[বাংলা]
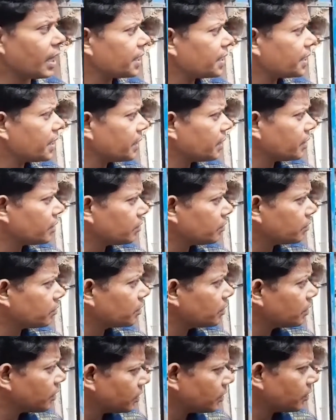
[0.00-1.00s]
গাড়ি
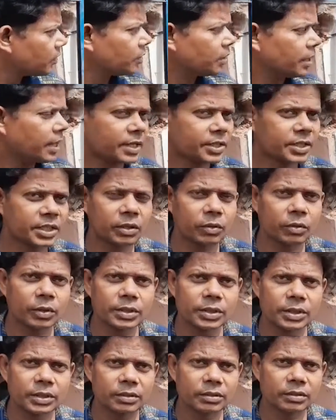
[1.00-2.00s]
অ্যাক্সিডেন্ট
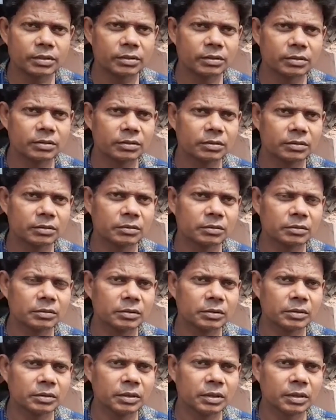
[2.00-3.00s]
হয়েছে
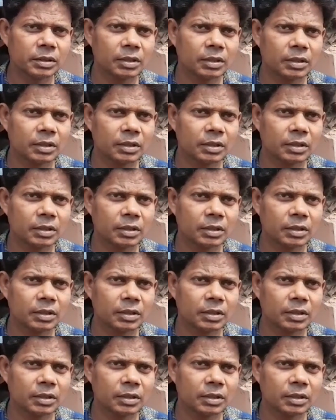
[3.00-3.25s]
তো